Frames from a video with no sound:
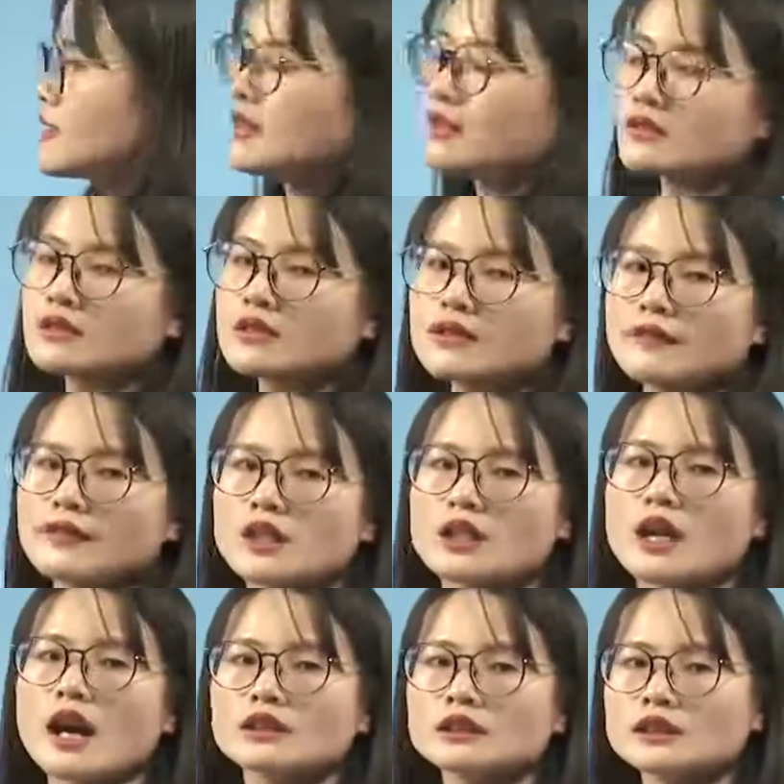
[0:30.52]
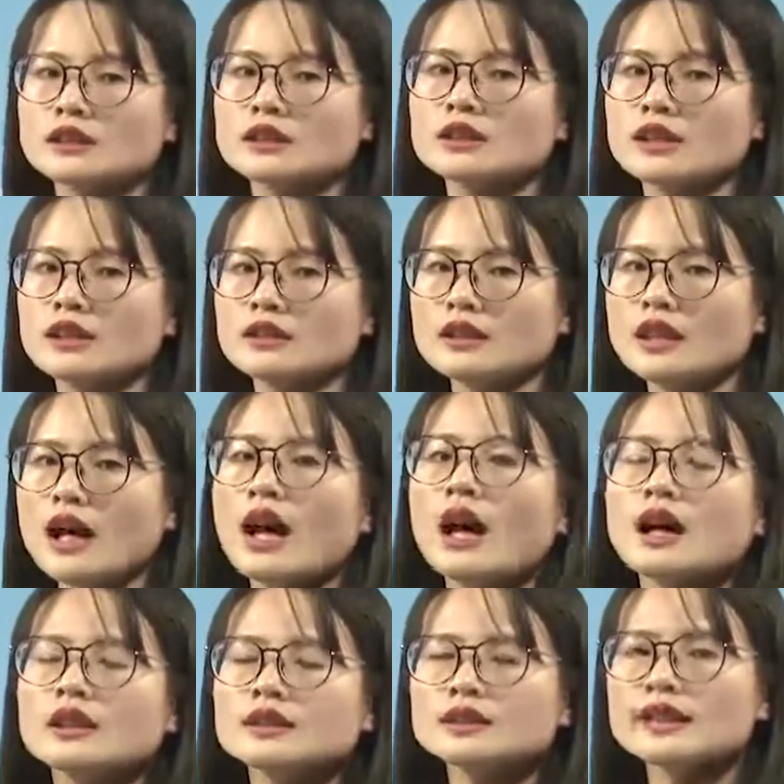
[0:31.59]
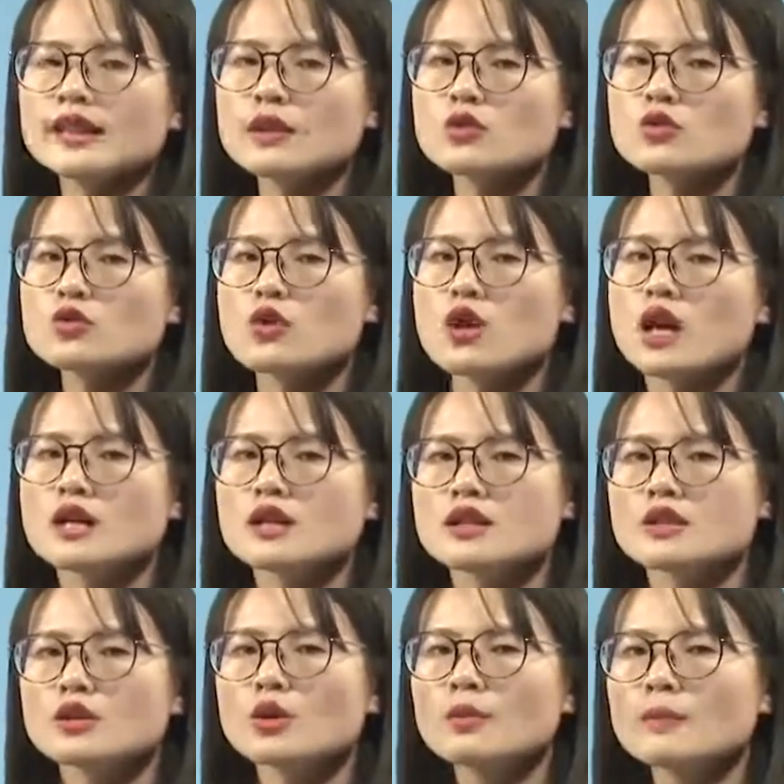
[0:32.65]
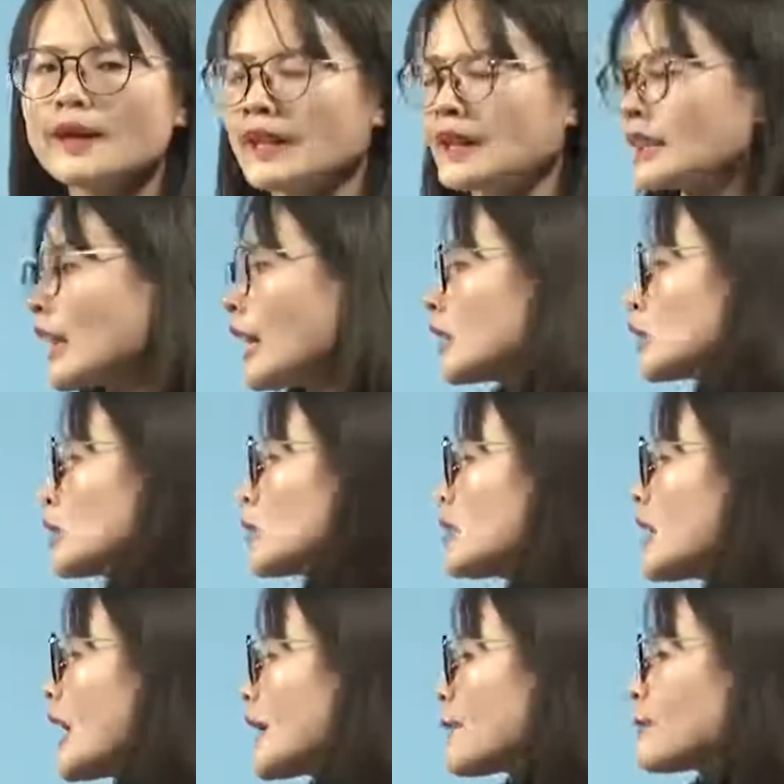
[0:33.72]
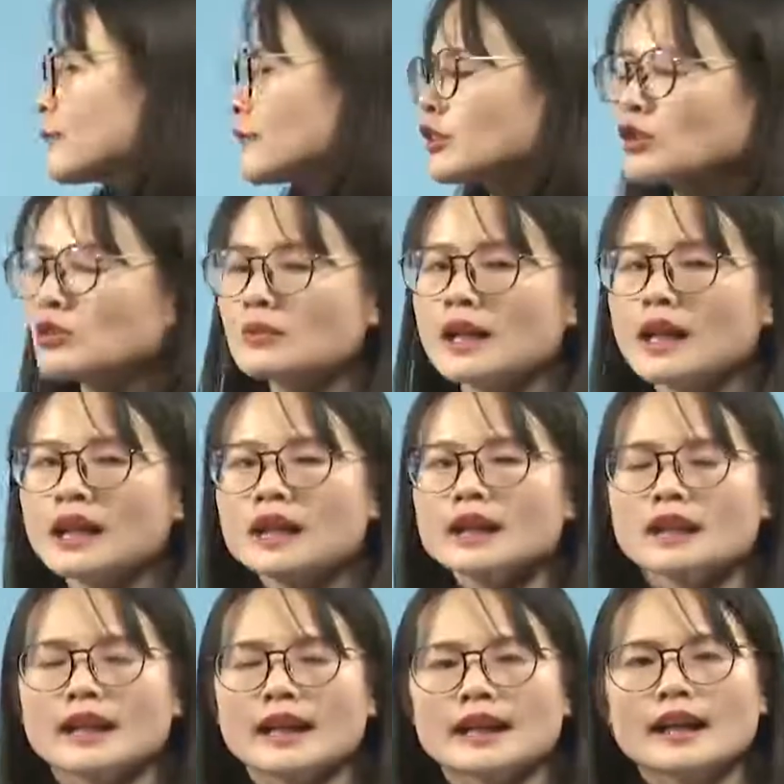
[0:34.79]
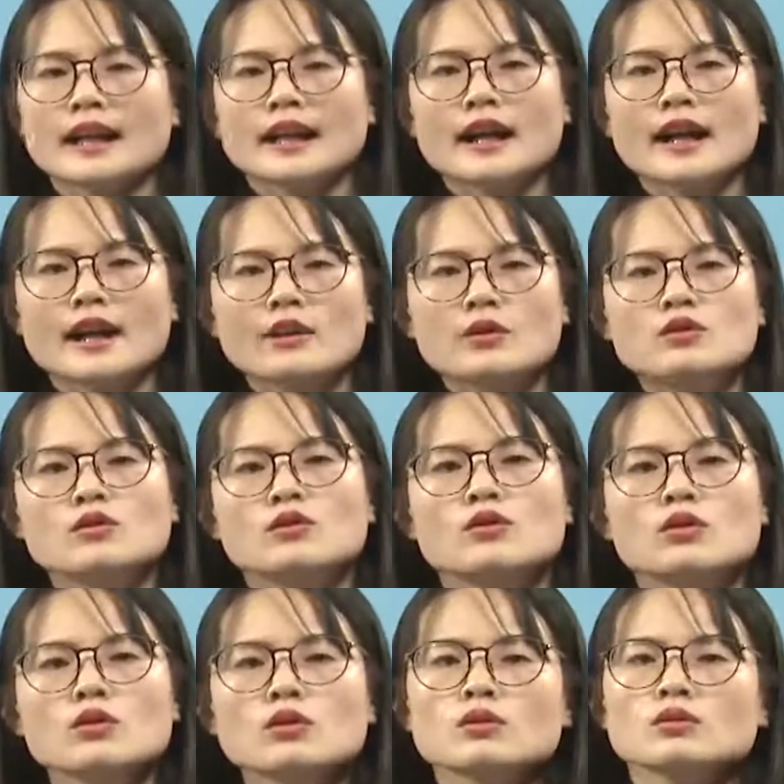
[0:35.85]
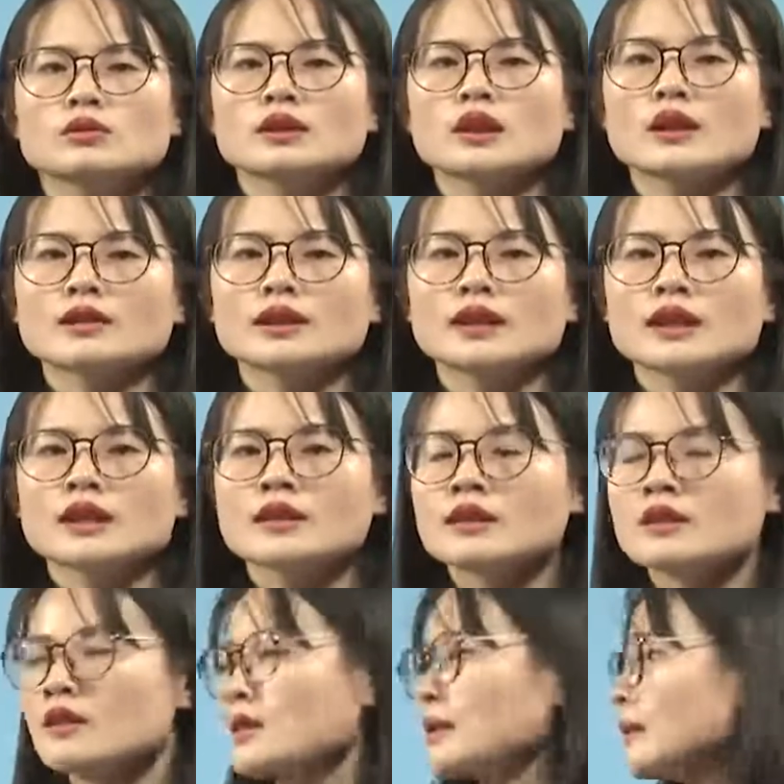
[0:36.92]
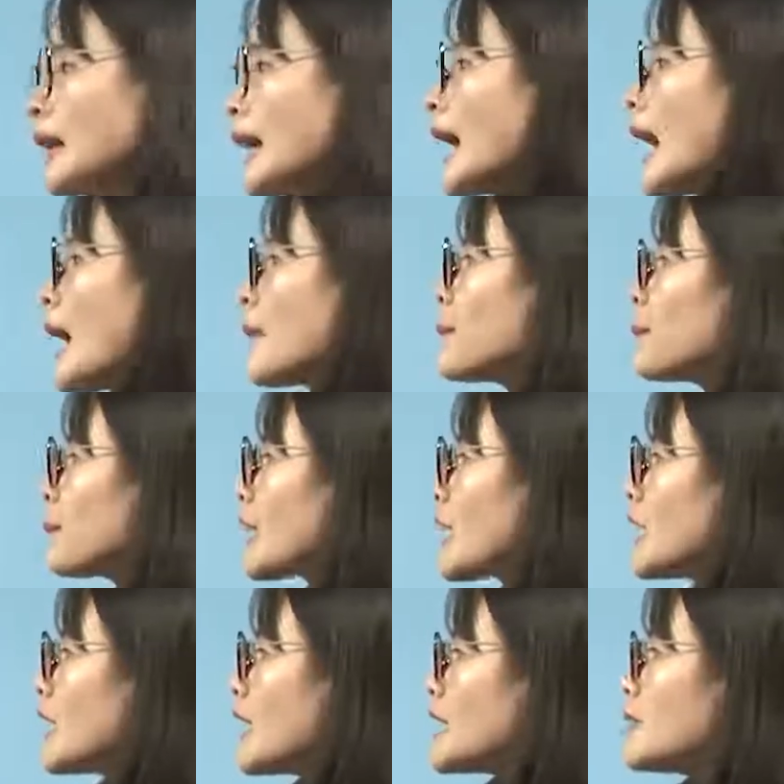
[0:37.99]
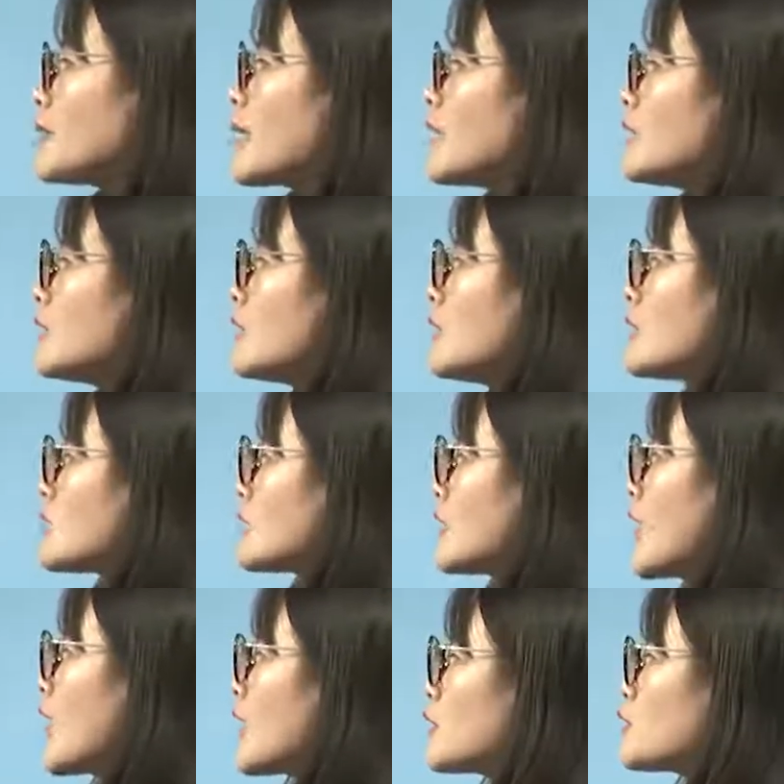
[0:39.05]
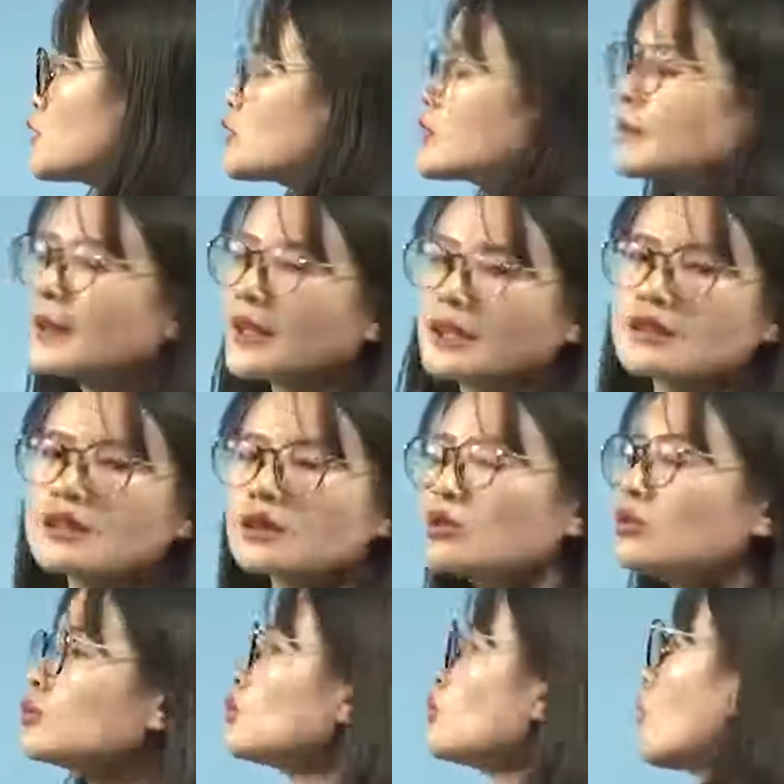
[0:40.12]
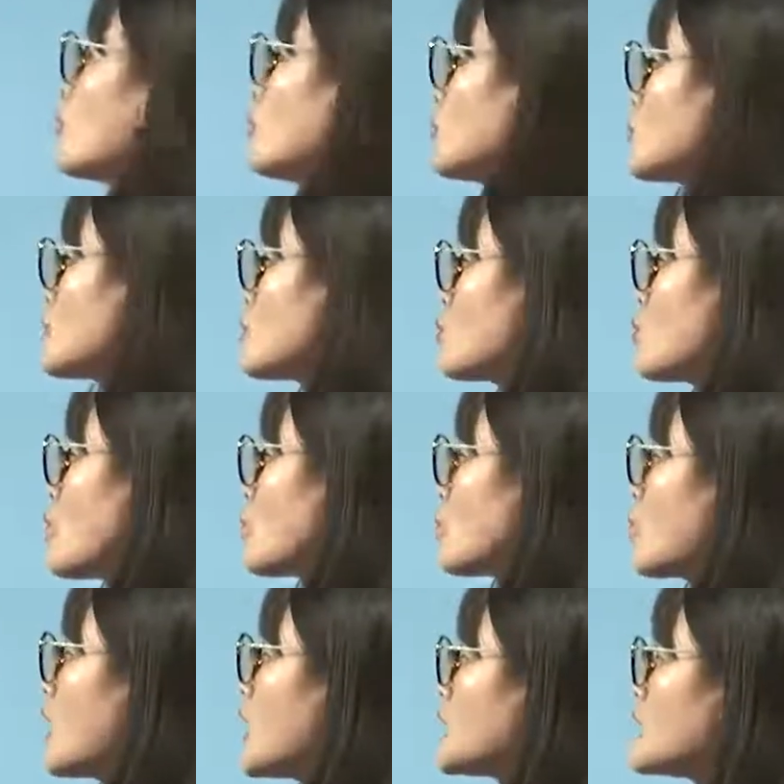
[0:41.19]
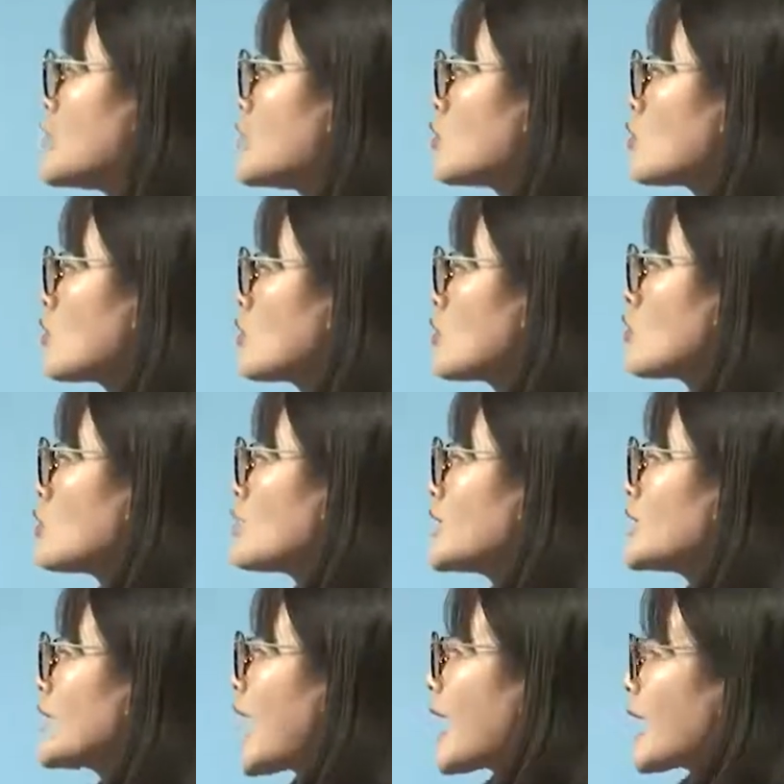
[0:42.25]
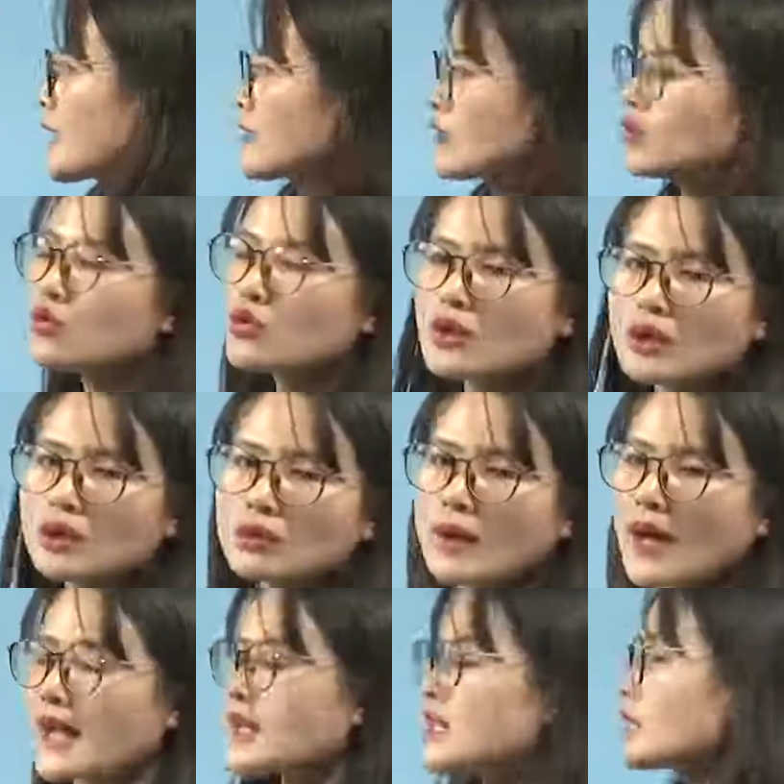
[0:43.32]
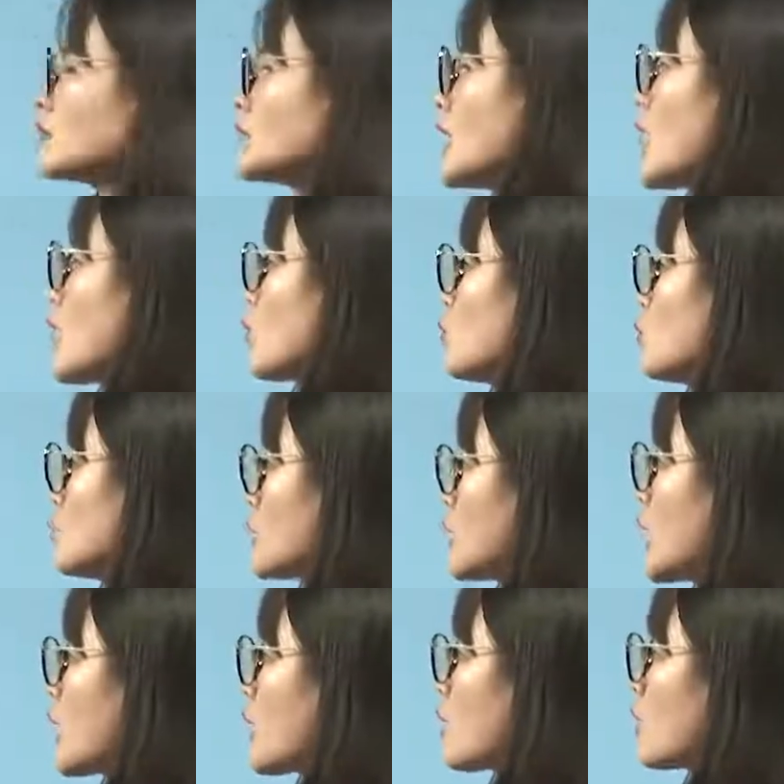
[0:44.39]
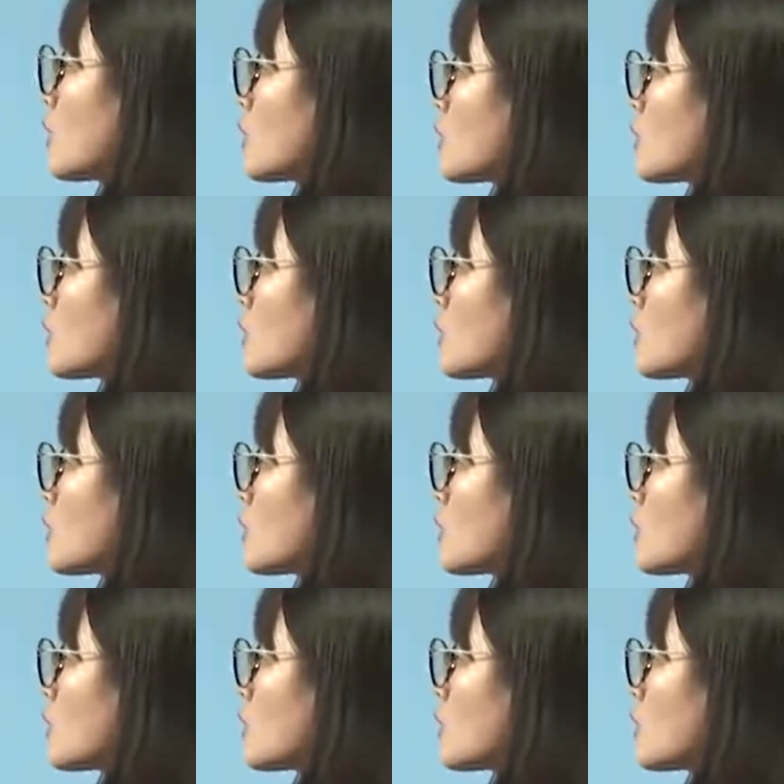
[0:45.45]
境是非常宜人的，建筑是优美的，对不对？那我们。来看看故宫到底是什么呀？它一般特指的啊，就是北京故宫，是我国现存最大、最完整的古殿